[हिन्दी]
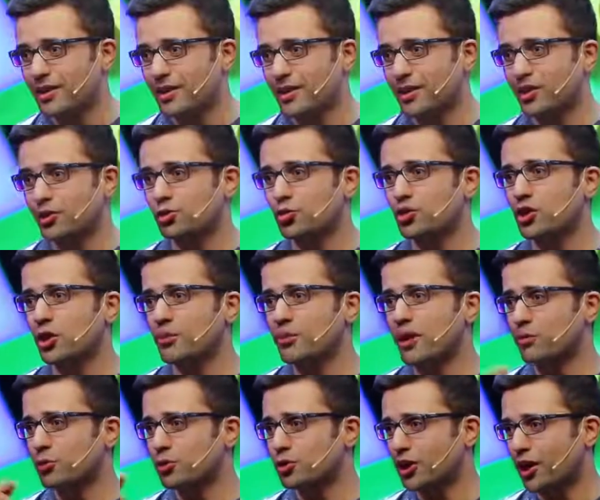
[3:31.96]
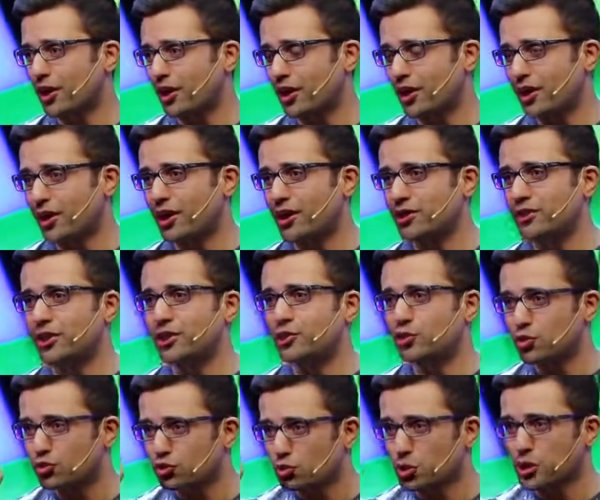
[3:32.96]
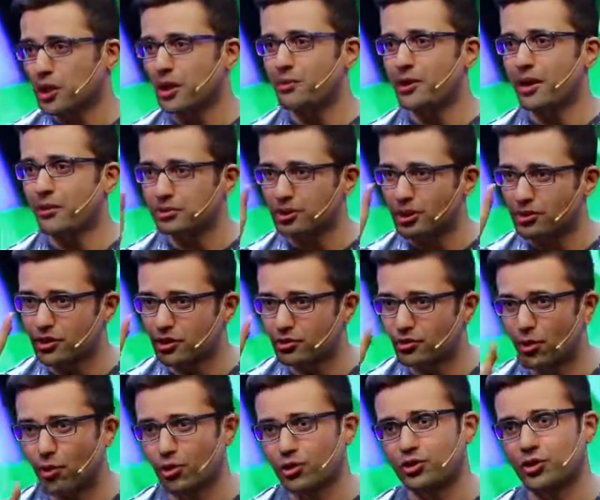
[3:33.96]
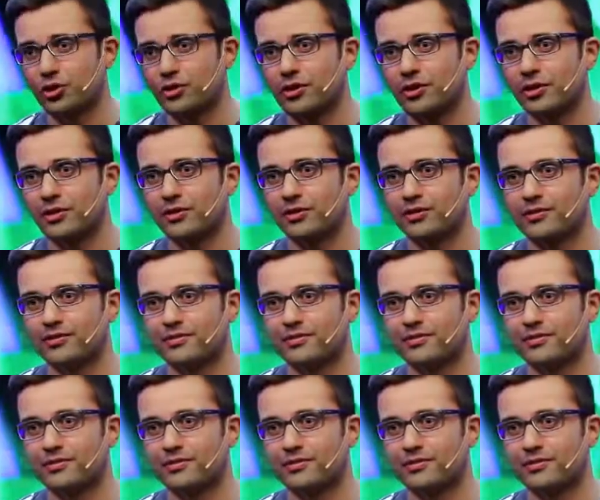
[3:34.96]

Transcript: अगर दुनिया में आपको ध्यान लगाना आता है तो इस दुनिया में आप सक्सेसफुल हो सकते हो